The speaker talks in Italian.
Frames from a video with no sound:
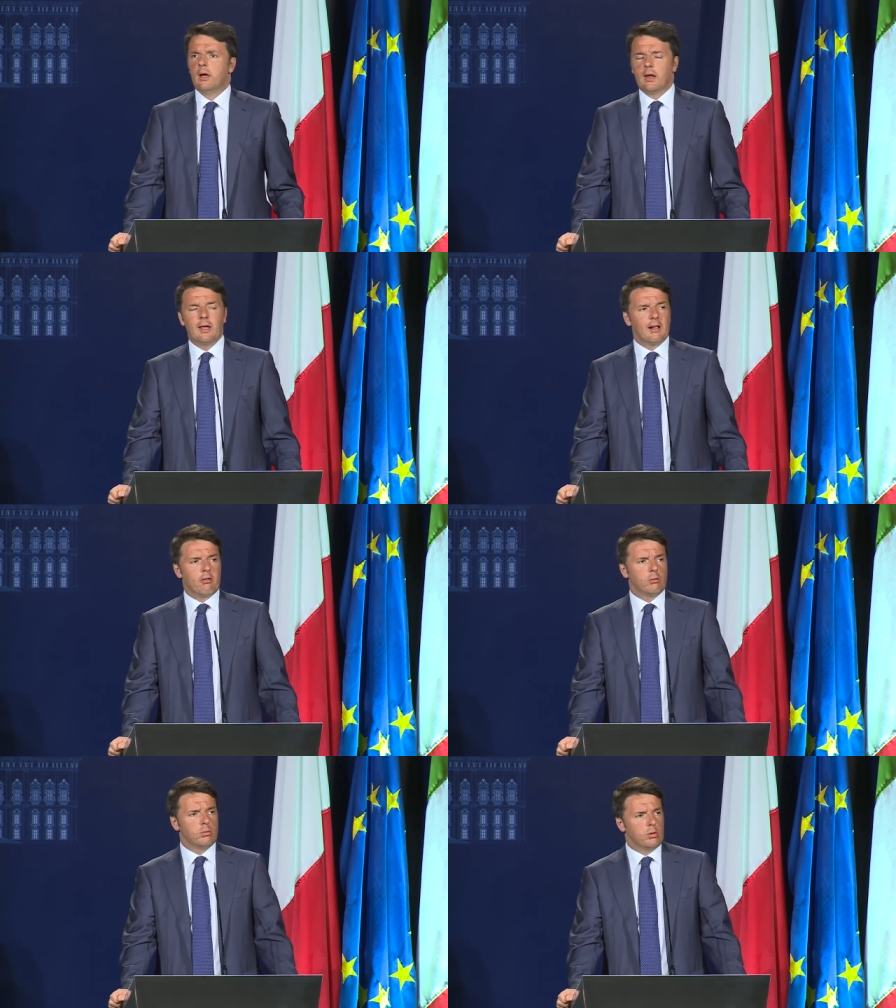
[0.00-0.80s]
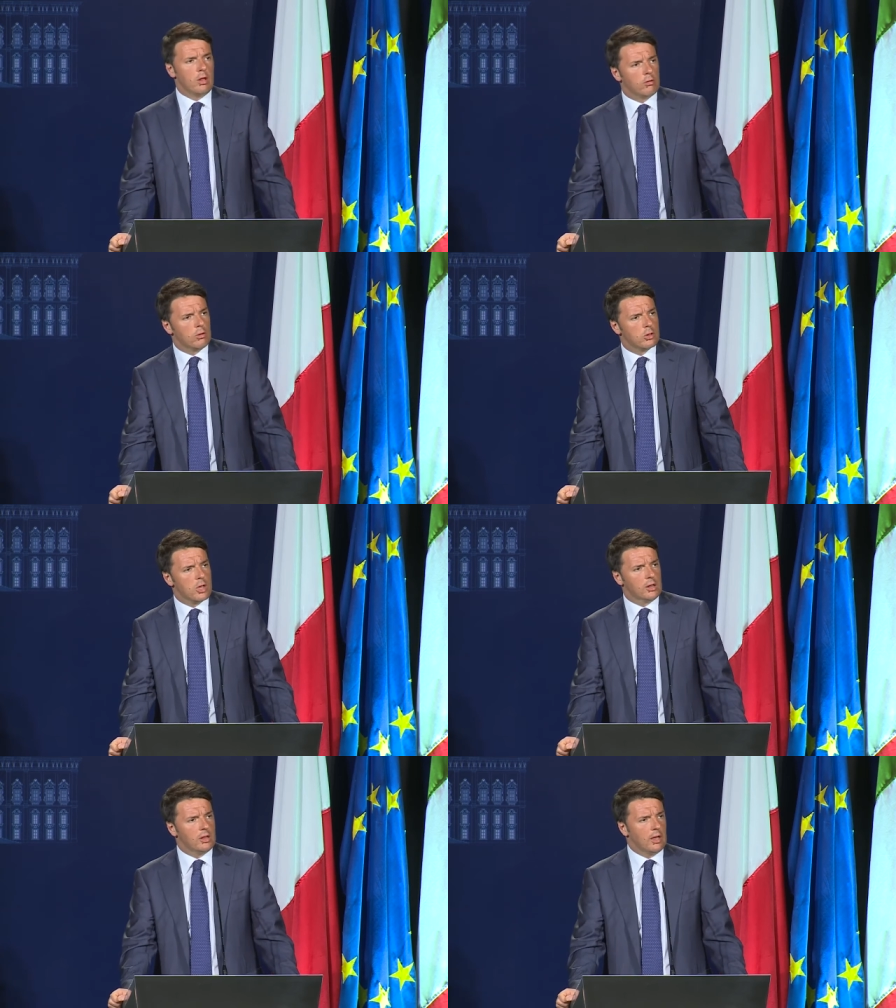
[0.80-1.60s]
e ringrazio tutti i
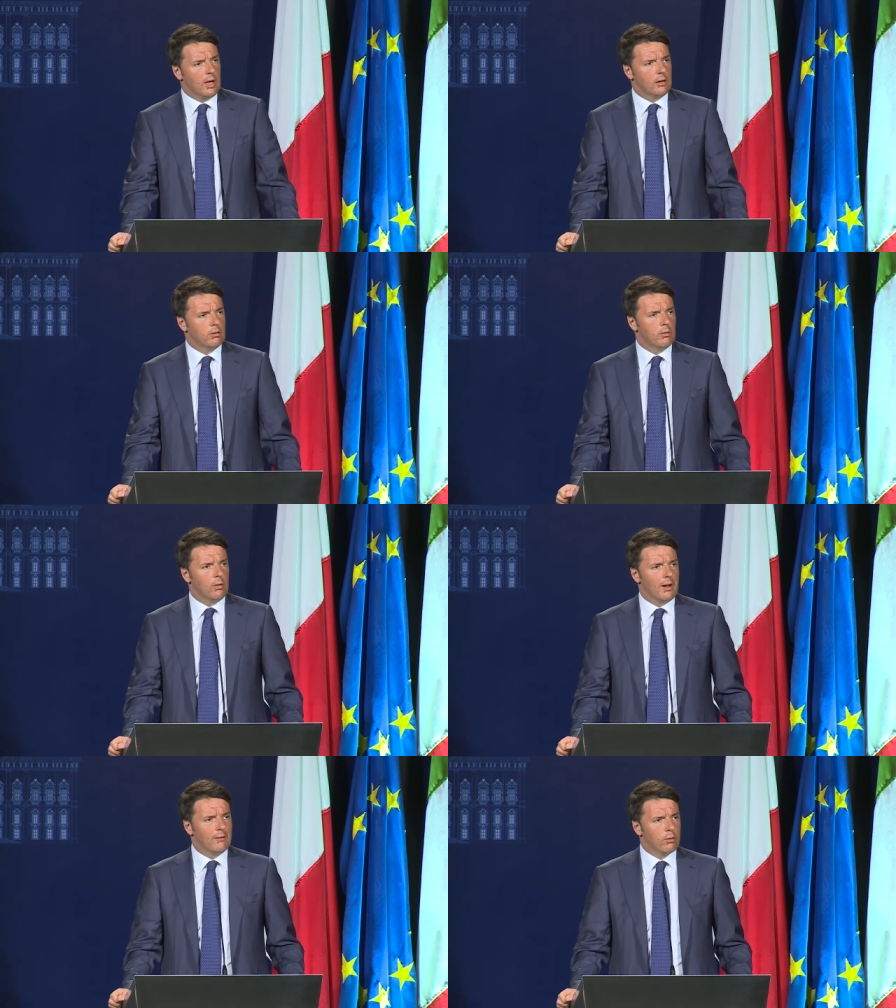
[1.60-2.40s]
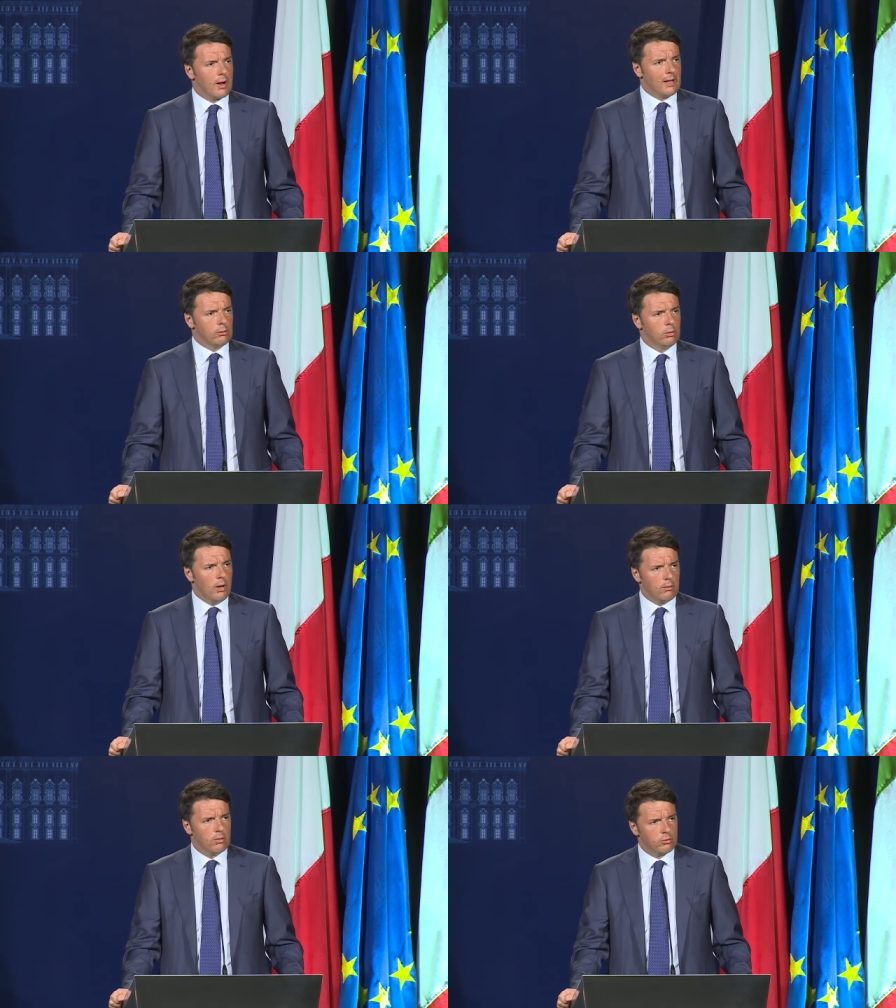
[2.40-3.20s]
soggetti che hanno lavorato
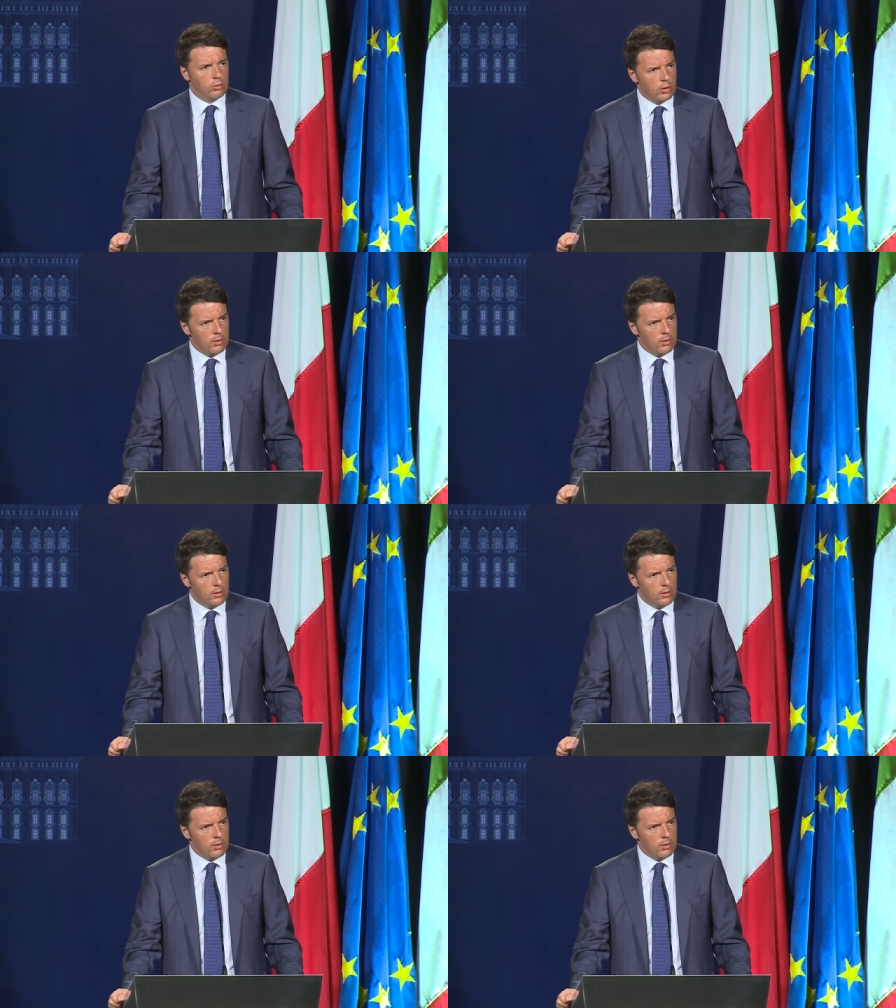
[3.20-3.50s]
a questo